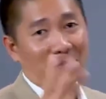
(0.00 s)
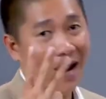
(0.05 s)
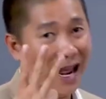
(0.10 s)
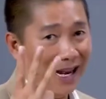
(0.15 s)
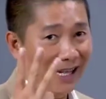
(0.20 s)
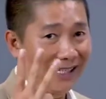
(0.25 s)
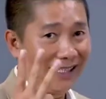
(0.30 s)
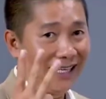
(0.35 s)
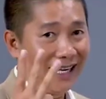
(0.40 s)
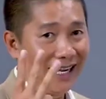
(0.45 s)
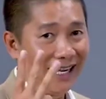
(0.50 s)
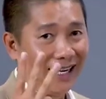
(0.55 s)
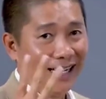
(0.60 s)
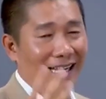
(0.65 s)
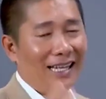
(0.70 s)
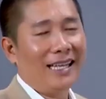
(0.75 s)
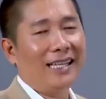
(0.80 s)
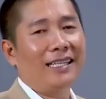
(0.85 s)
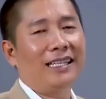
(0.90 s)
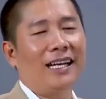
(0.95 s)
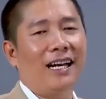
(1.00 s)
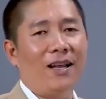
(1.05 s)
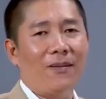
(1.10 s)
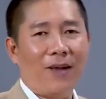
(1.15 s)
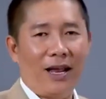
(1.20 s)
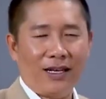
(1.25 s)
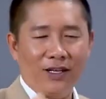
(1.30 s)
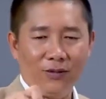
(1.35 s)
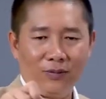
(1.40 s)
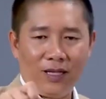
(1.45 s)
ba lần nhé tức
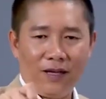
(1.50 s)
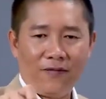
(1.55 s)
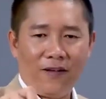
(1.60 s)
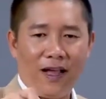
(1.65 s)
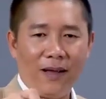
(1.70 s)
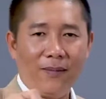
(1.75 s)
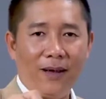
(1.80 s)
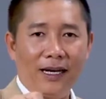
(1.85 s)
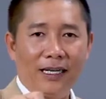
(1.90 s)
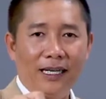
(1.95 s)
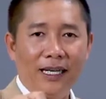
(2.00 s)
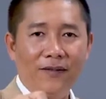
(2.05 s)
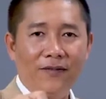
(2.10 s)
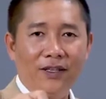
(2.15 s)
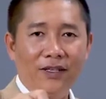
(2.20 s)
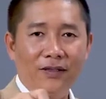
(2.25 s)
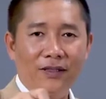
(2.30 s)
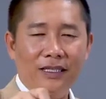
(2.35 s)
là bạn dùng tay phải bạn ghi ví